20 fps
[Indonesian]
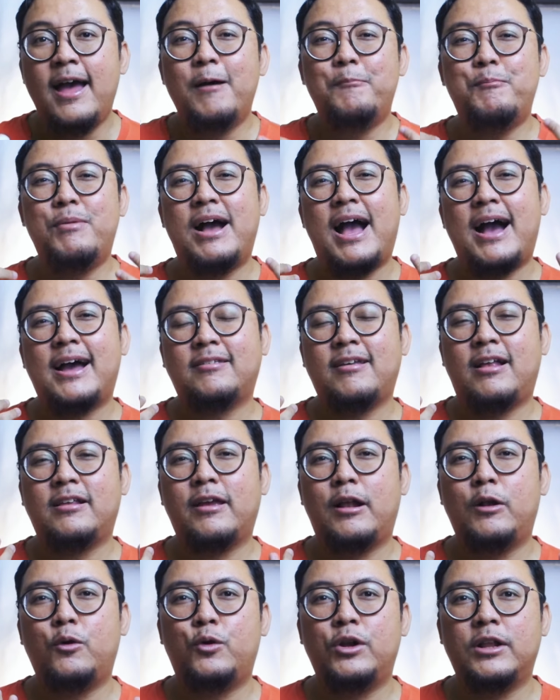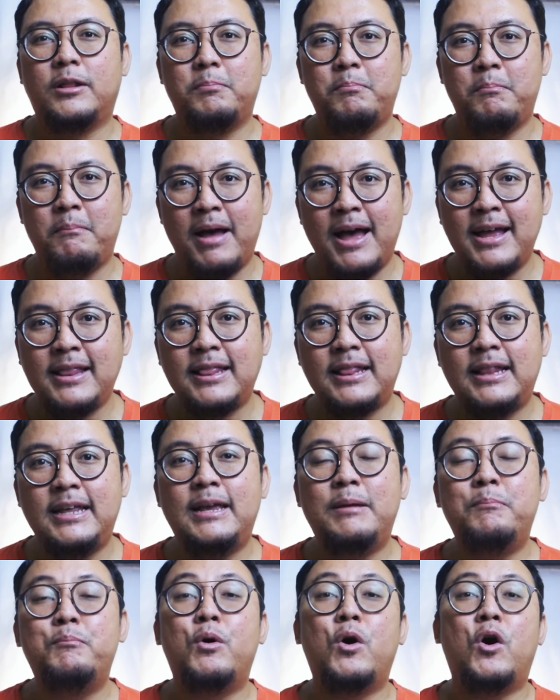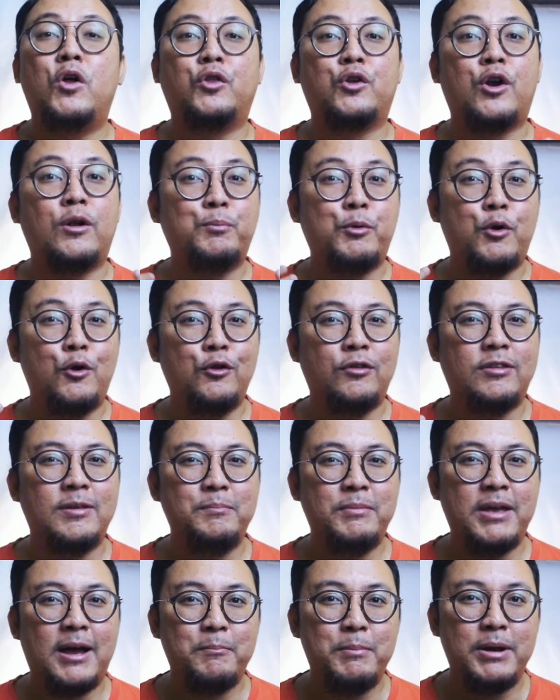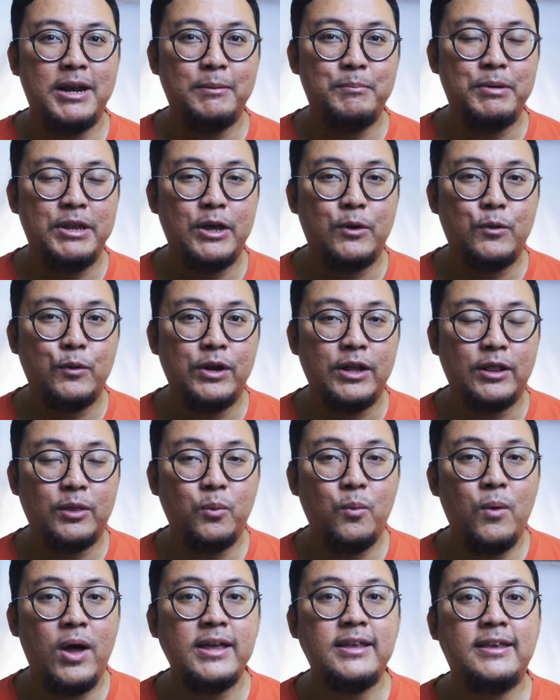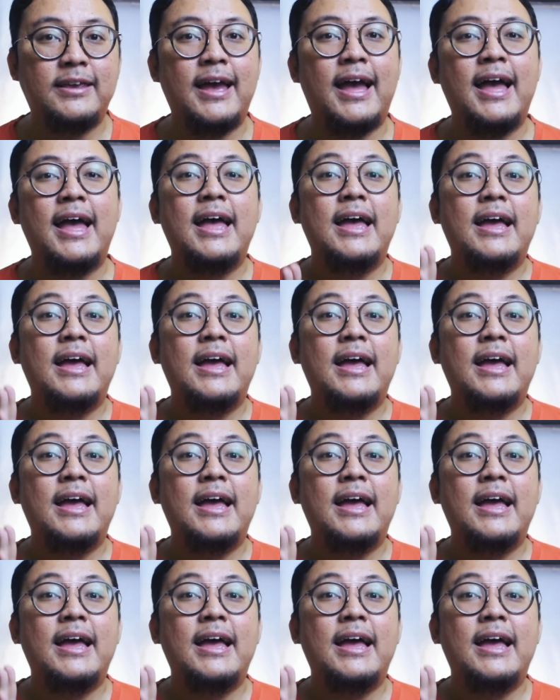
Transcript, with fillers: mengangkat sel-sel kulit mati, mengontrol produksi minyak berlebih di kulit wajah,